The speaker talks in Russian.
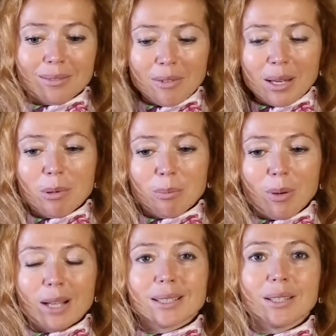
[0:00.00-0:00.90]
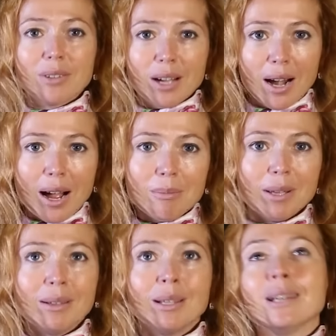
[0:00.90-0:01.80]
На пути Лены было множество
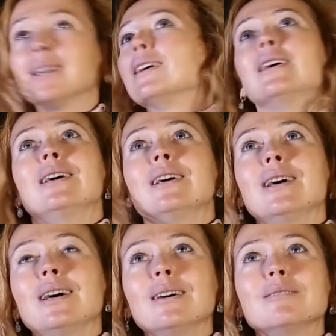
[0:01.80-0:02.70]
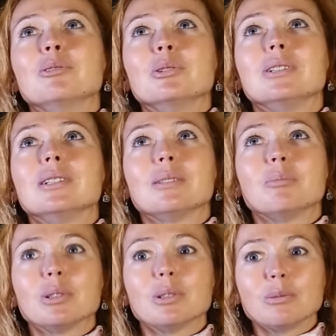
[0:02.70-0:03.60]
печалей и радостей, через которые
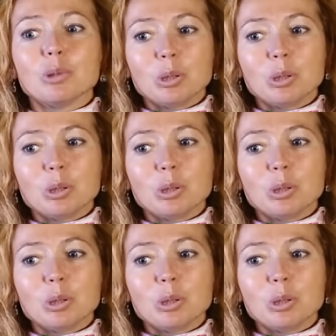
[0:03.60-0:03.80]
ей пришлось